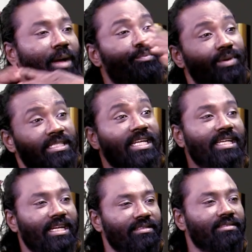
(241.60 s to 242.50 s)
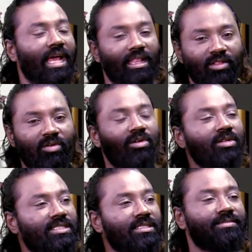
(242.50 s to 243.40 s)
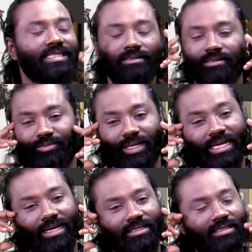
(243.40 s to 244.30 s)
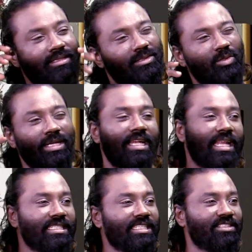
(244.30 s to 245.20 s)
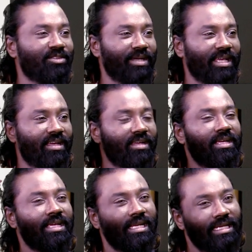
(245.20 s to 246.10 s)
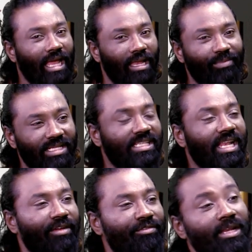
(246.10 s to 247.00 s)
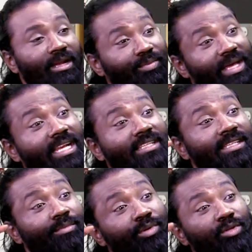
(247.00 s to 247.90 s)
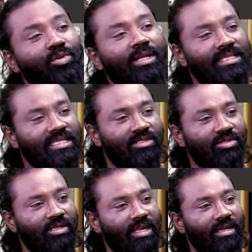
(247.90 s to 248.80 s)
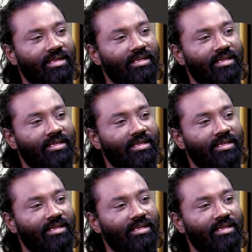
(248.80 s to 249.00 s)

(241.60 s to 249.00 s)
అప్రిషియేటెడ్ అందులో ఒకరు వచ్చి భయ్యా గుండె టచ్ చేసిన భయ్యా నా బిజీ లైఫ్లో నేను పేరెంట్స్ని ఎప్పుడు దూరం చేస్తున్నా